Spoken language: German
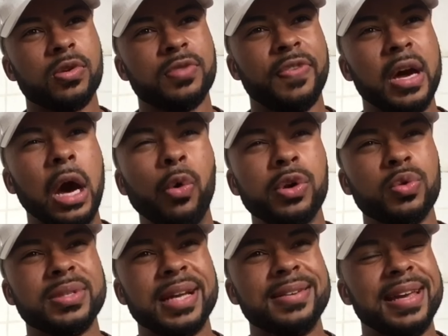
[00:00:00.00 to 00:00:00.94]
Hause vergraulen
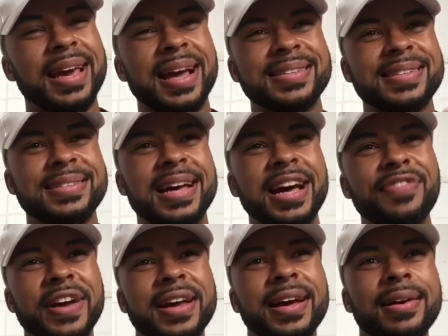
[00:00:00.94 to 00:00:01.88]
und dann den ganzen Tag
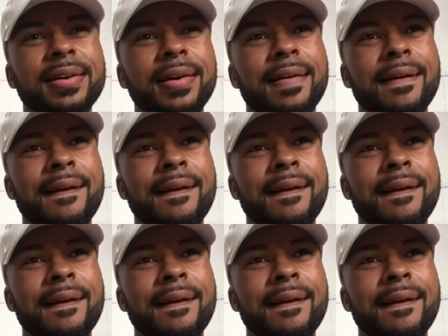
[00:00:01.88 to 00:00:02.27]
verkacken?